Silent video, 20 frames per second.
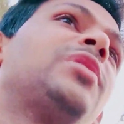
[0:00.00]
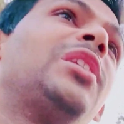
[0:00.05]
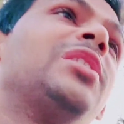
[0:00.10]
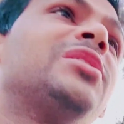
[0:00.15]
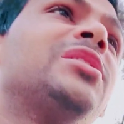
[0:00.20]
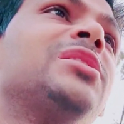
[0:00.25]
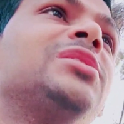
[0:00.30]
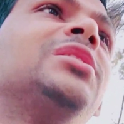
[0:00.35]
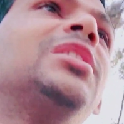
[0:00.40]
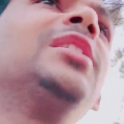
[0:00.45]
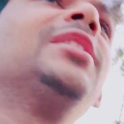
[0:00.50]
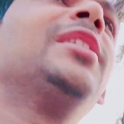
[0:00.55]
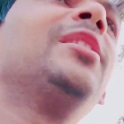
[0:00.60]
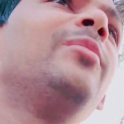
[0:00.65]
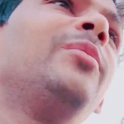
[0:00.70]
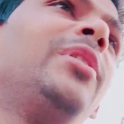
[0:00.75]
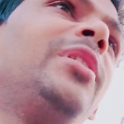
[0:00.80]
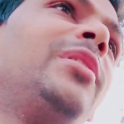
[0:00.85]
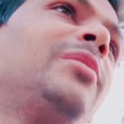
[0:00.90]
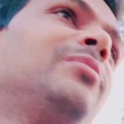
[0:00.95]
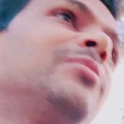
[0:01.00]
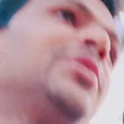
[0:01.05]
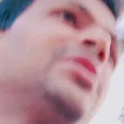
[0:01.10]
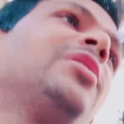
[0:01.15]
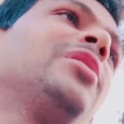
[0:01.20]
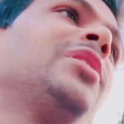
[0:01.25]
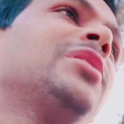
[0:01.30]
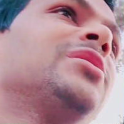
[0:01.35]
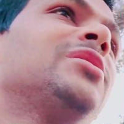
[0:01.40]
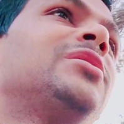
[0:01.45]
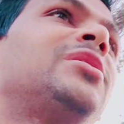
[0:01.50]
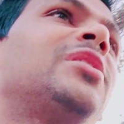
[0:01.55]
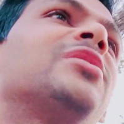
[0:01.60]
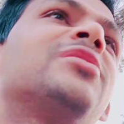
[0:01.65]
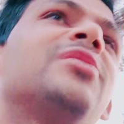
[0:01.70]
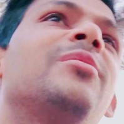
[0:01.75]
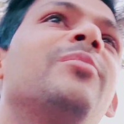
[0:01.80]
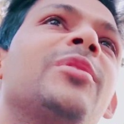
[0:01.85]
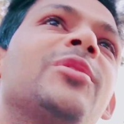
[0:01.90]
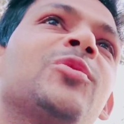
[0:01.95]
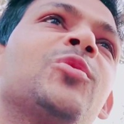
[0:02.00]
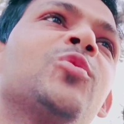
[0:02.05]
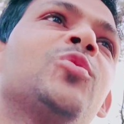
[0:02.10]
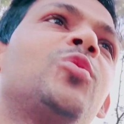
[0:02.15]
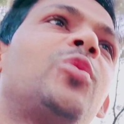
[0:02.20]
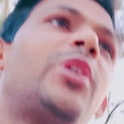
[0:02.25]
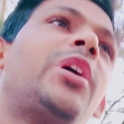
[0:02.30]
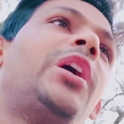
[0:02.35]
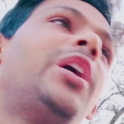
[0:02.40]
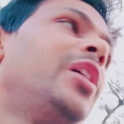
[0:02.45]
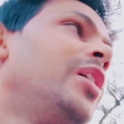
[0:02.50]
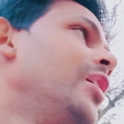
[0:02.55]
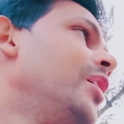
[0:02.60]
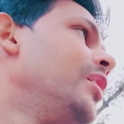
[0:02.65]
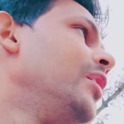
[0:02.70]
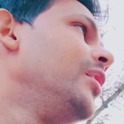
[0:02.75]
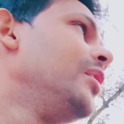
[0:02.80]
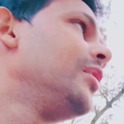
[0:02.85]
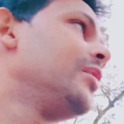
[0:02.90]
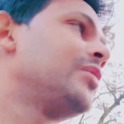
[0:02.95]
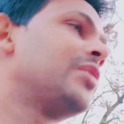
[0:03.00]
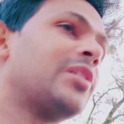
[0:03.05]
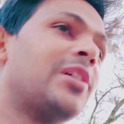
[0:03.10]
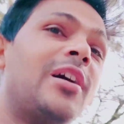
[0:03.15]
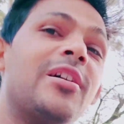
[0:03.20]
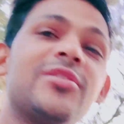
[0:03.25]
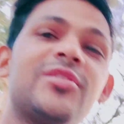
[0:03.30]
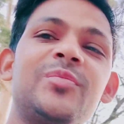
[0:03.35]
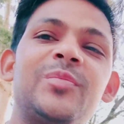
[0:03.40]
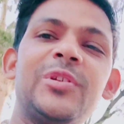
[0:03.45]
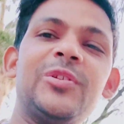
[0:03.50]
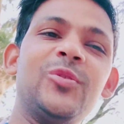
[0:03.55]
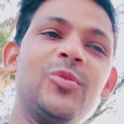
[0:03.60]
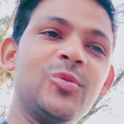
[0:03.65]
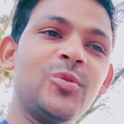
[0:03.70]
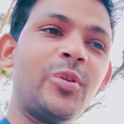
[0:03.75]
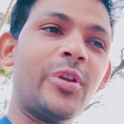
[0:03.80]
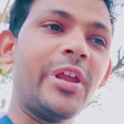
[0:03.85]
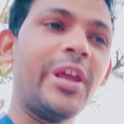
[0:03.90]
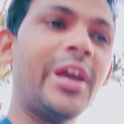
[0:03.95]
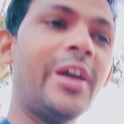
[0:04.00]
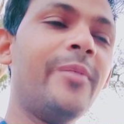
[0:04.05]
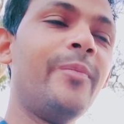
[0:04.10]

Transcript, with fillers: कल से ज़्यादा हमें मतलब ऐसे दर्द सा महसूस हो रहा है थकान सी महसूस हो रही